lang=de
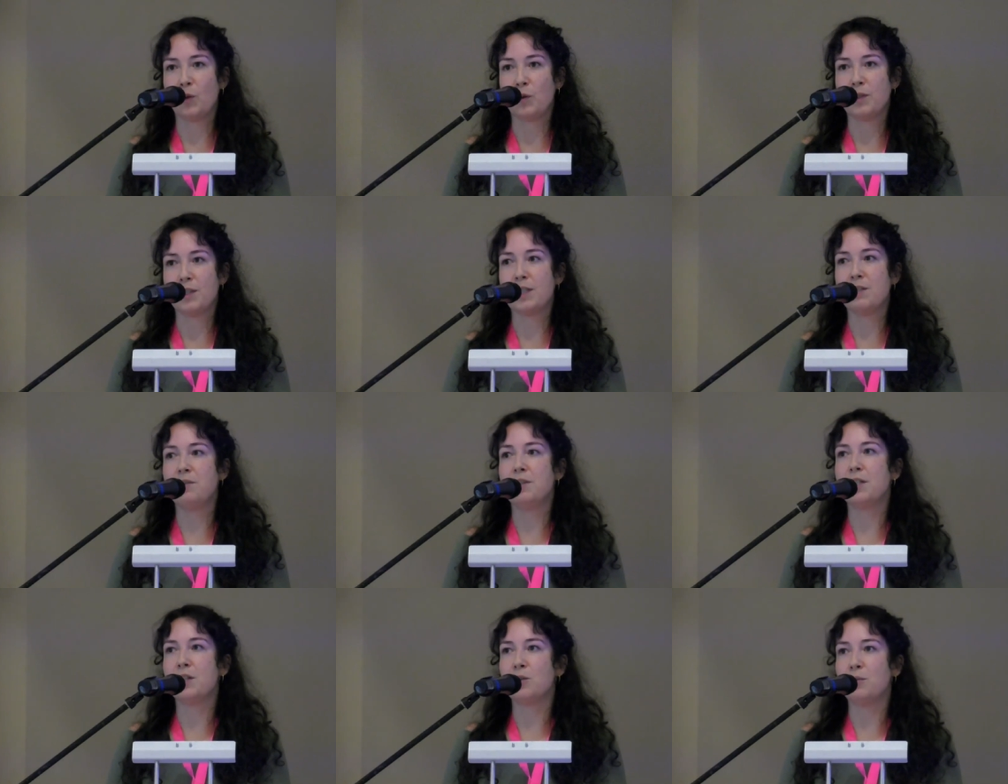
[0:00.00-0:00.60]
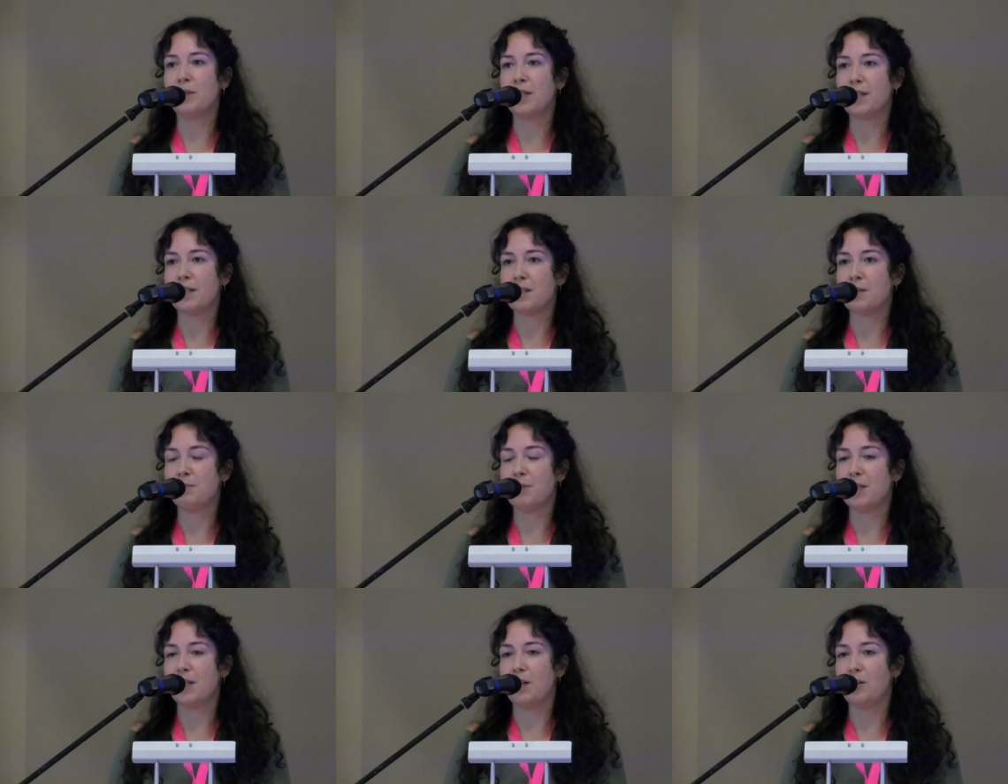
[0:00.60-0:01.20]
und die wiederum
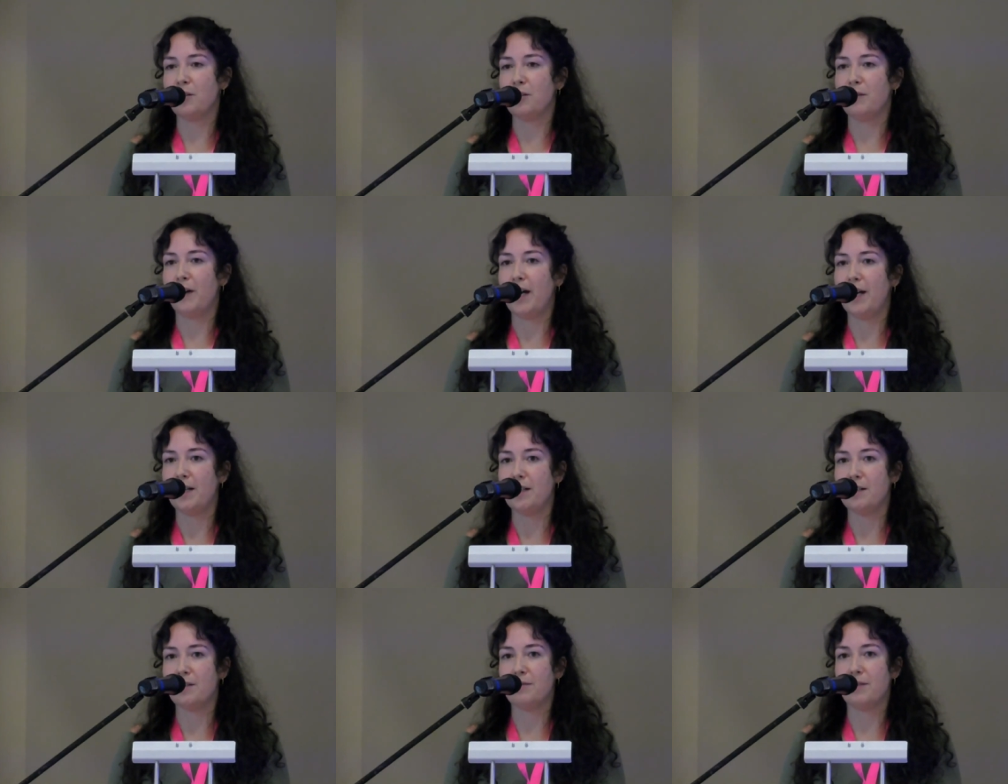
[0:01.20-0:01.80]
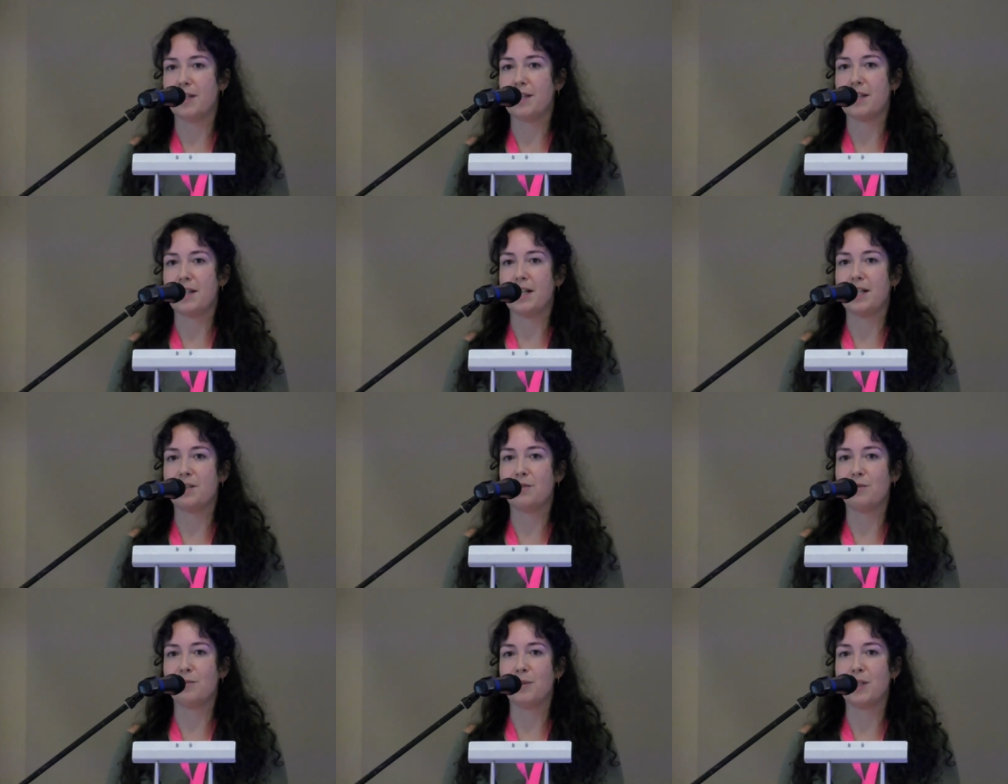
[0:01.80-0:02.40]
legitimiert auch Gewalt, was den
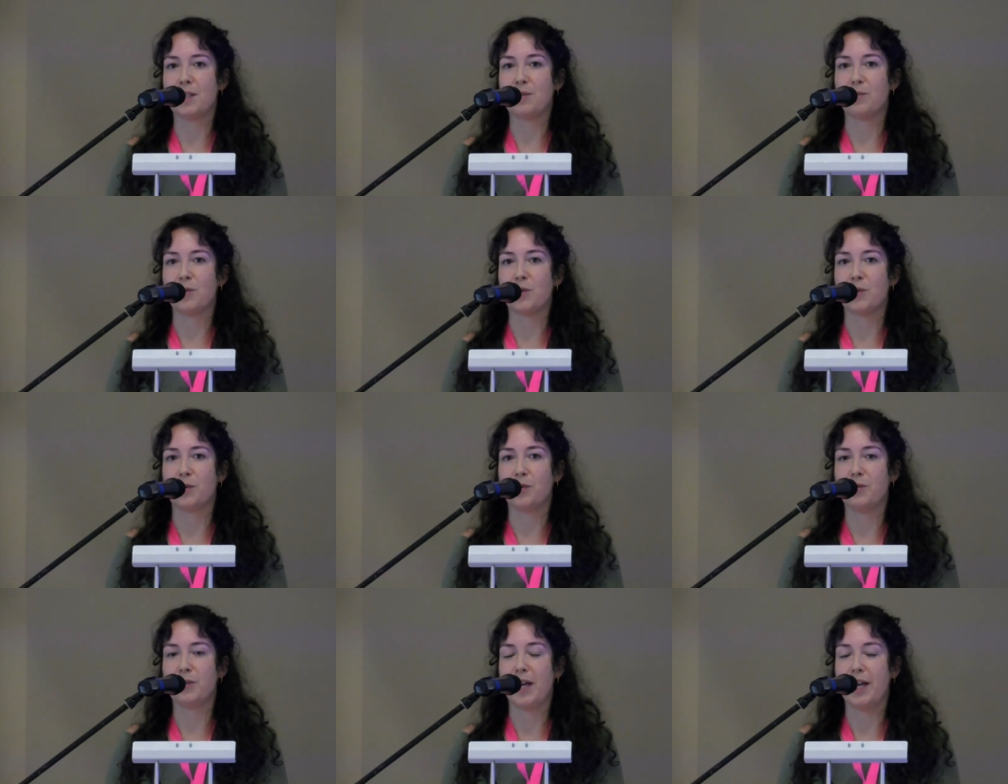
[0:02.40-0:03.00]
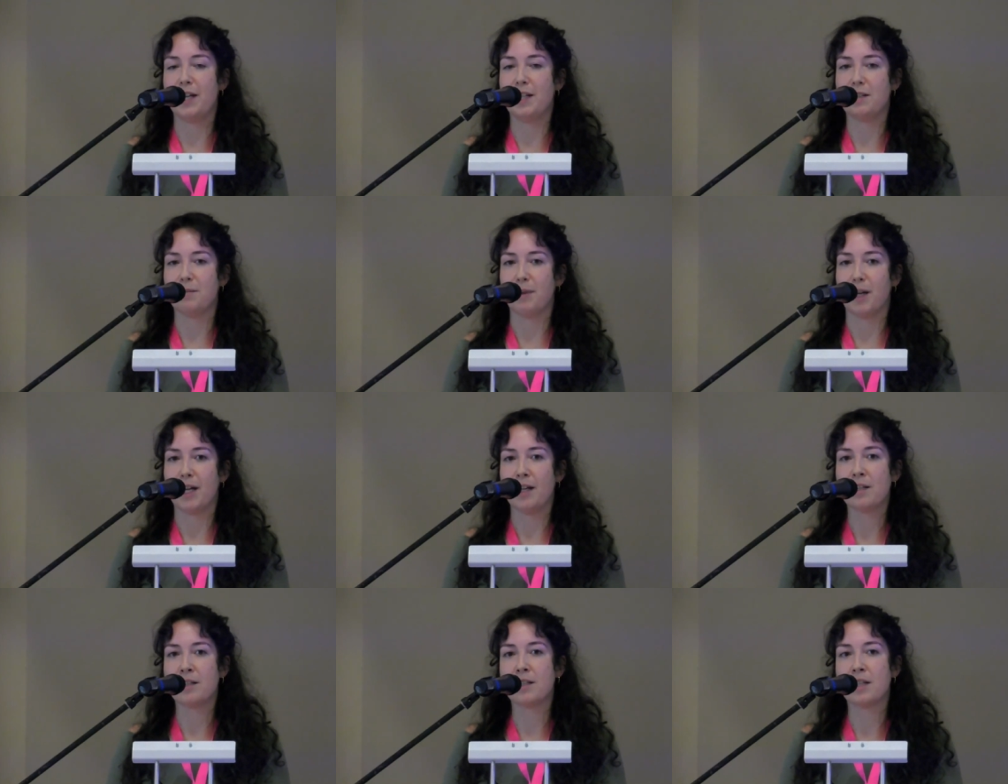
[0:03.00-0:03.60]
Antifeminismus so gefährlich
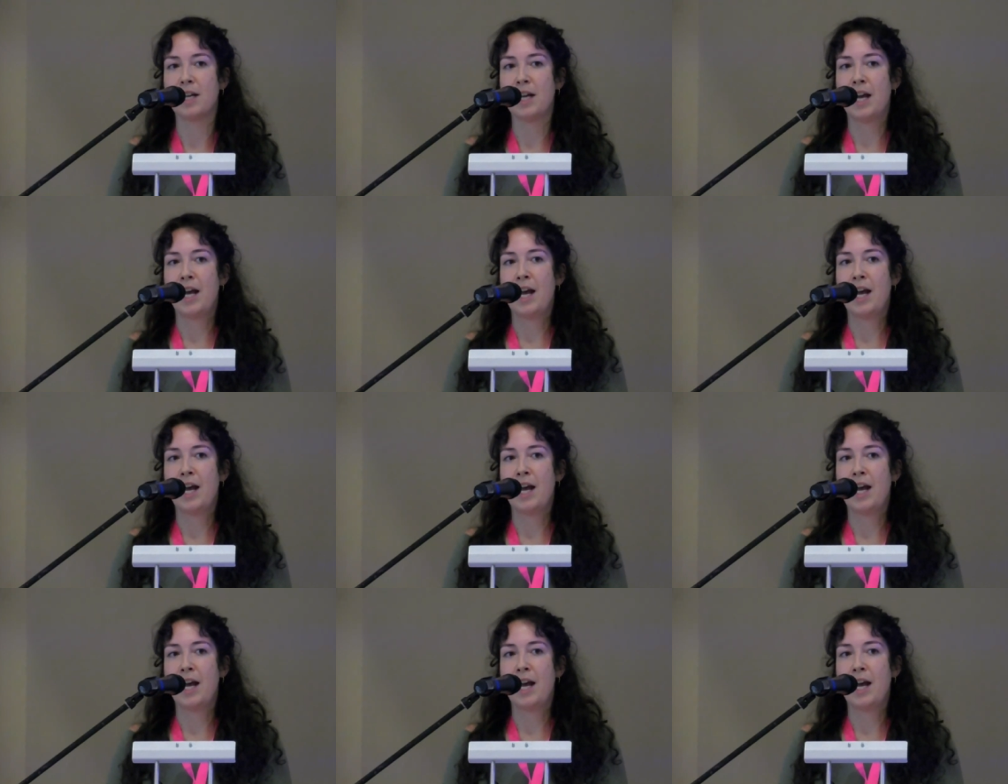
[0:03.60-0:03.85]
macht.